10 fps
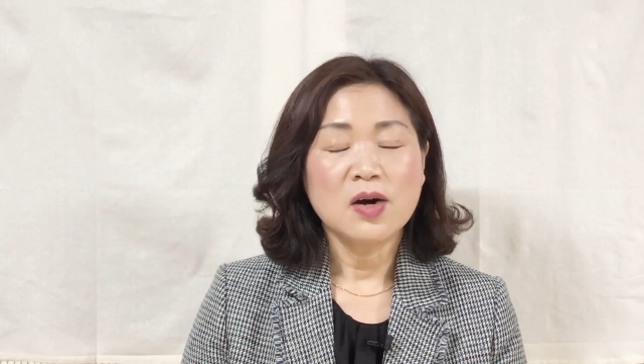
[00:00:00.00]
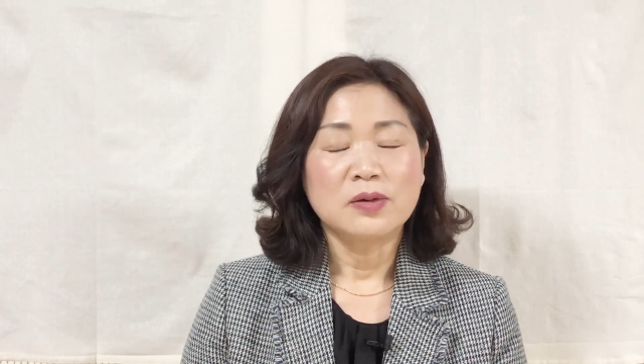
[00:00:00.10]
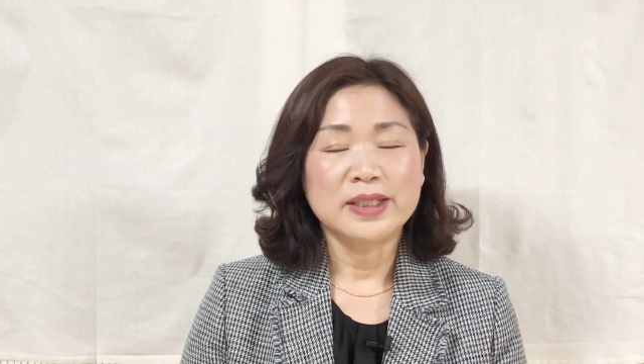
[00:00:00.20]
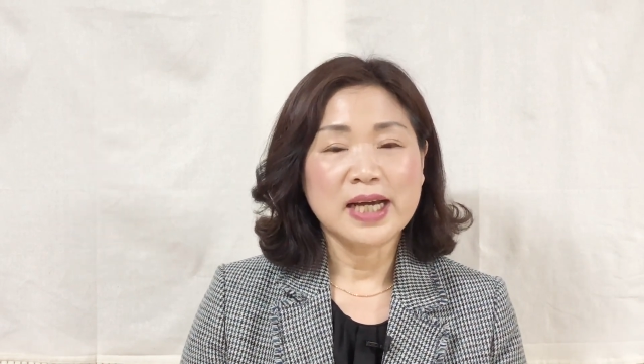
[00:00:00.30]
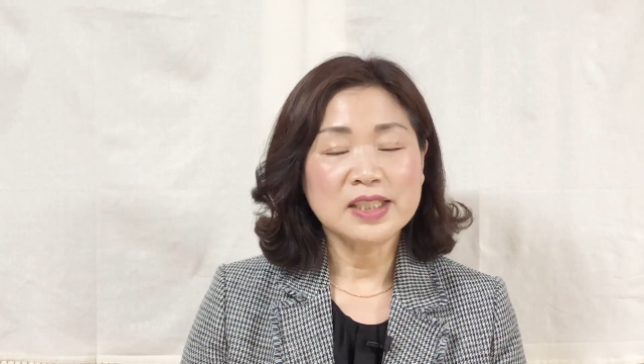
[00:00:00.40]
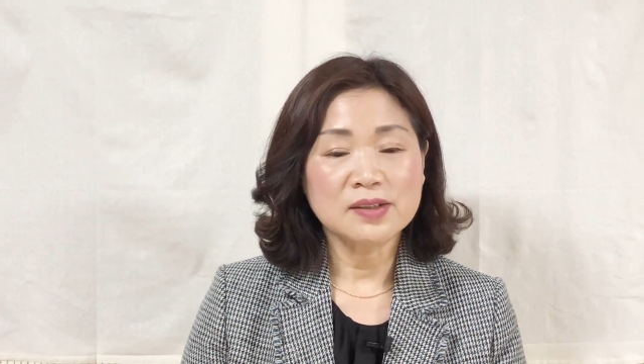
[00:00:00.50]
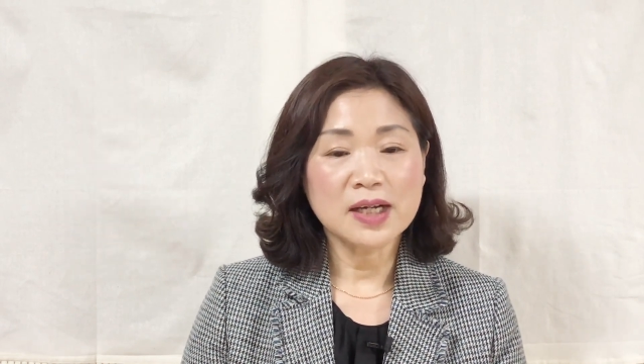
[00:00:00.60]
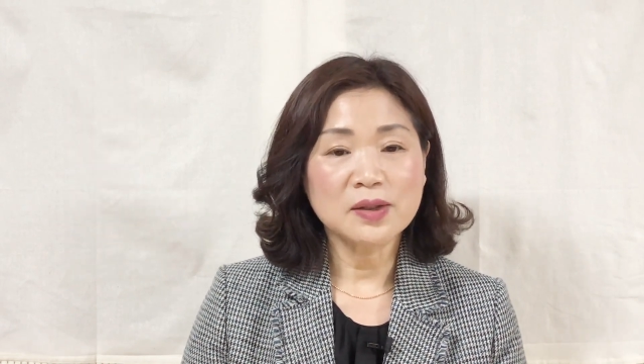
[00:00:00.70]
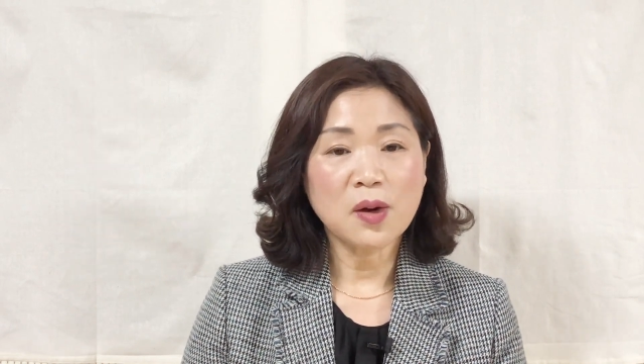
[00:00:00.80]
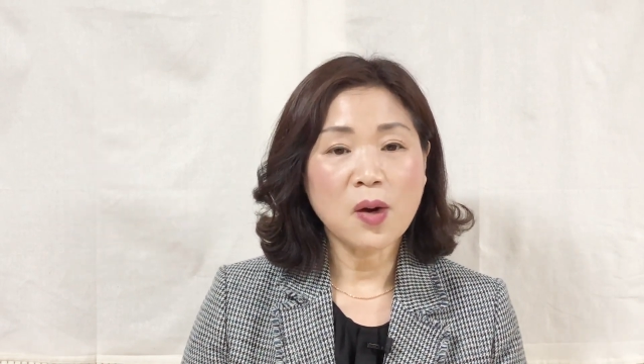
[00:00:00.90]
우리 한
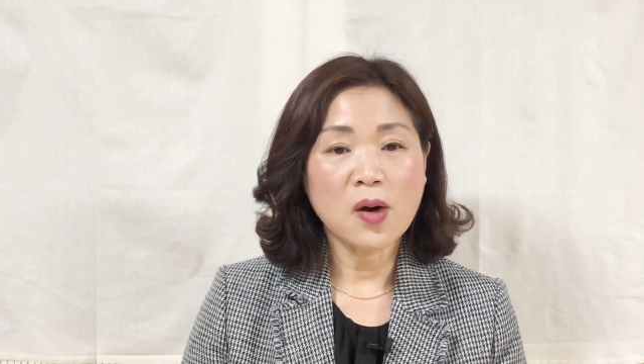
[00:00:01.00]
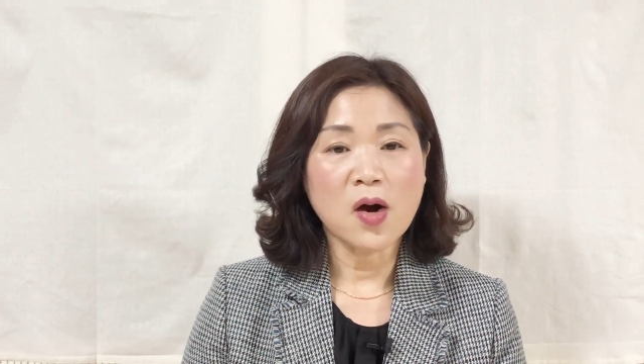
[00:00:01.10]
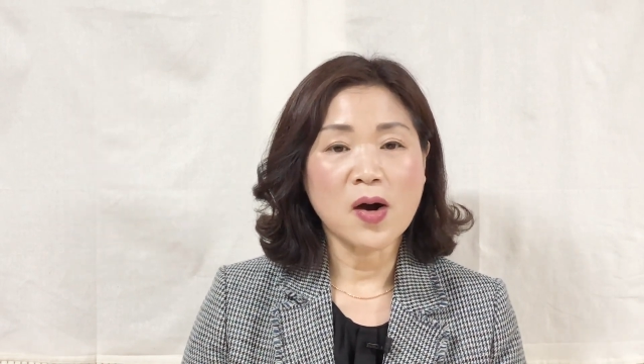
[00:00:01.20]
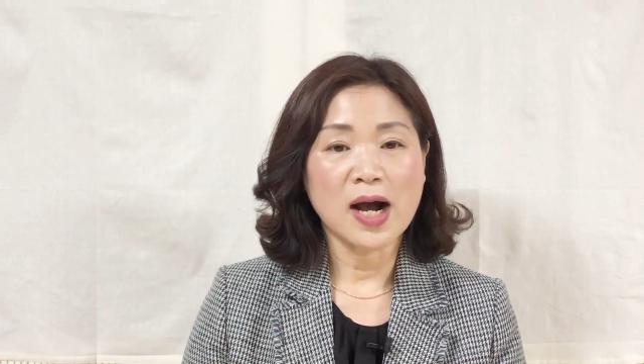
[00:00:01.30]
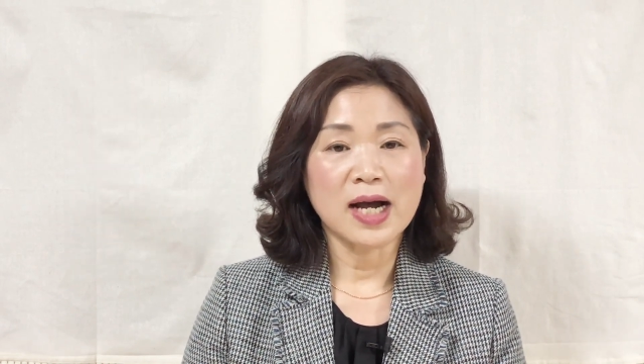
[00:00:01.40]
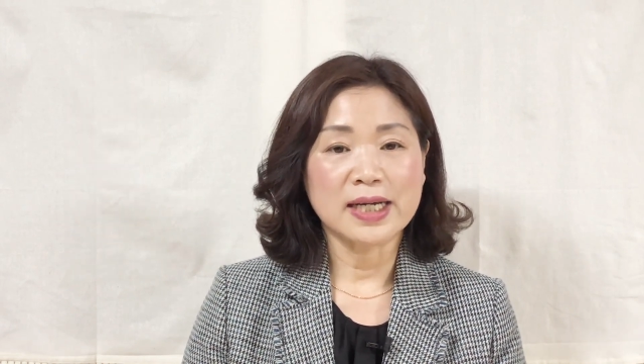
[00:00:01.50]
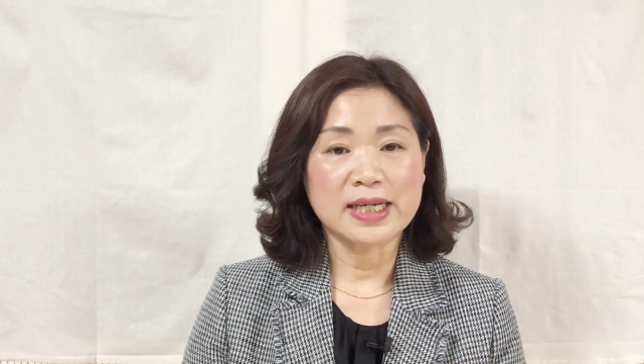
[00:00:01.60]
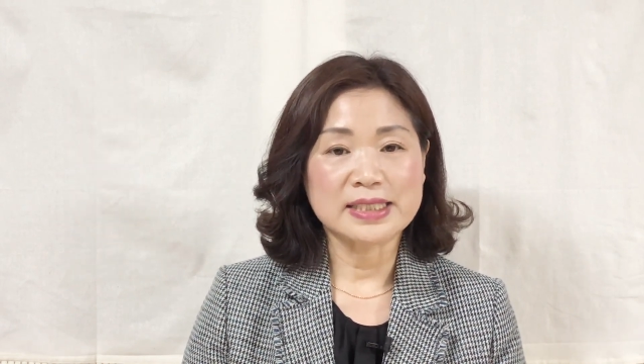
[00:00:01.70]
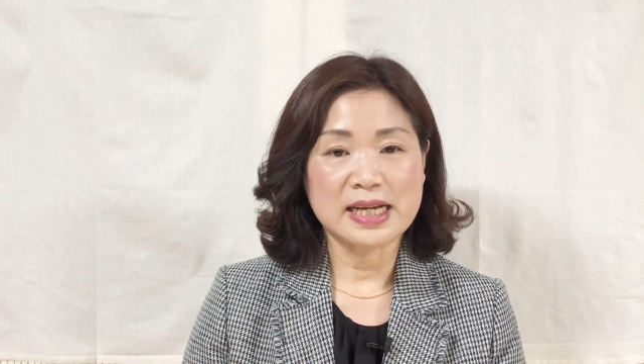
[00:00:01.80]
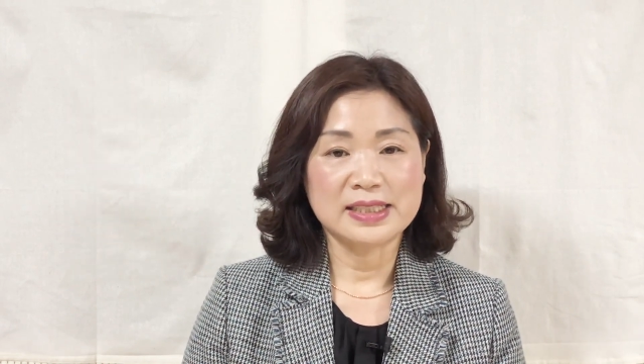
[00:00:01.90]
주간도
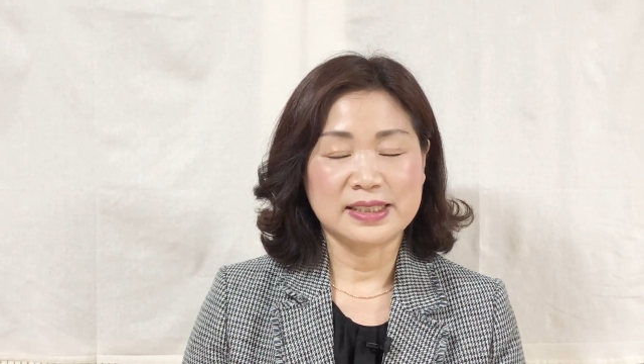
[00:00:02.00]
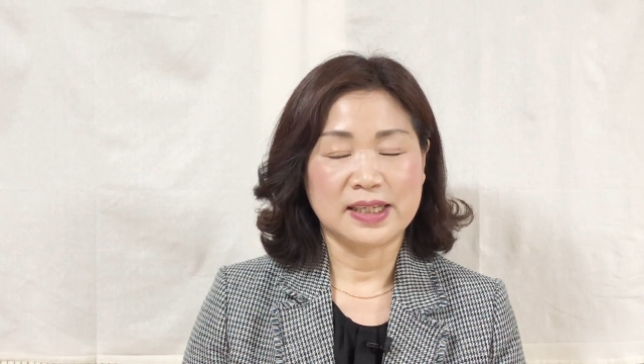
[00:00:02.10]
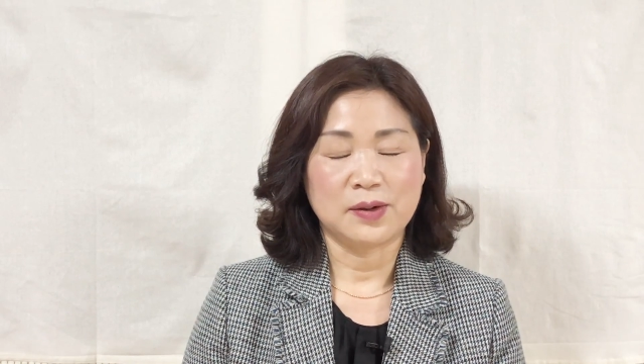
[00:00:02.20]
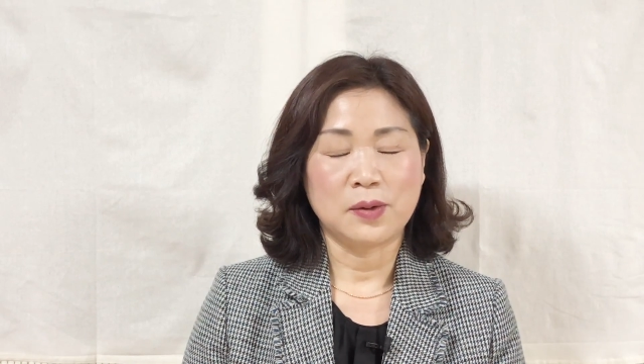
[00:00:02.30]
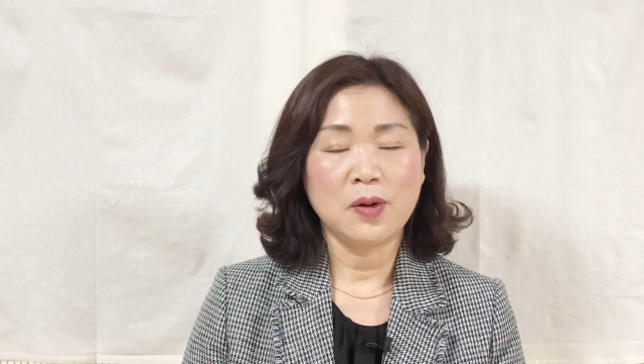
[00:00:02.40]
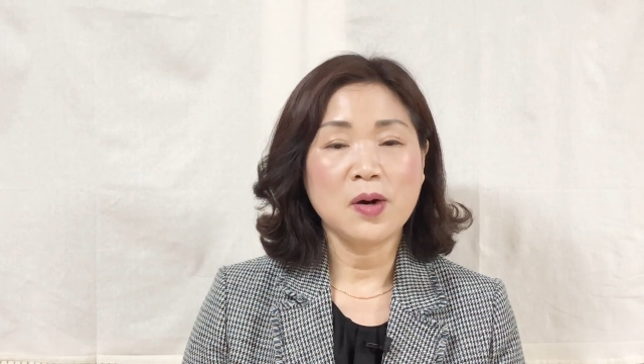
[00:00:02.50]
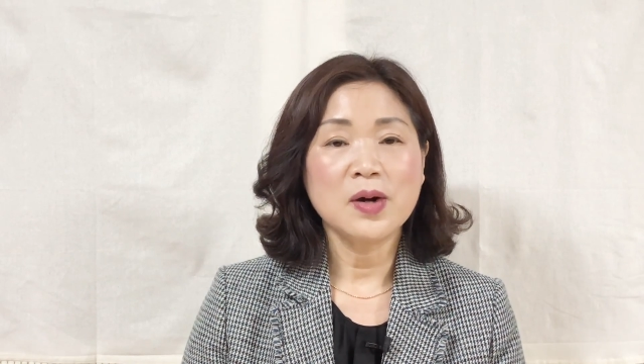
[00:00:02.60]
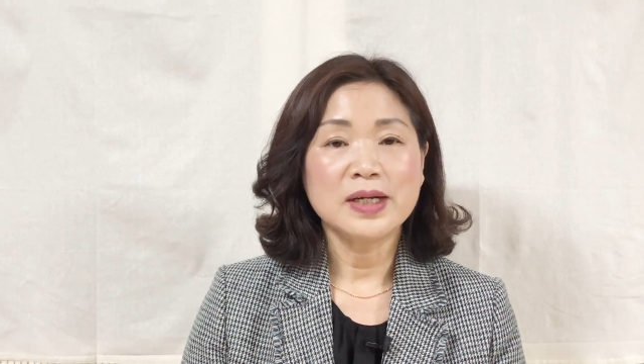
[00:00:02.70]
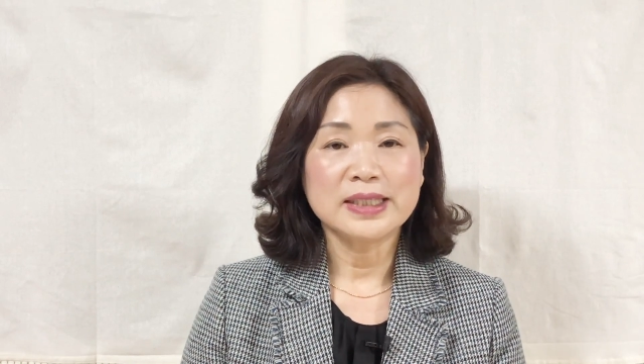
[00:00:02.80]
건강하게 잘 지내고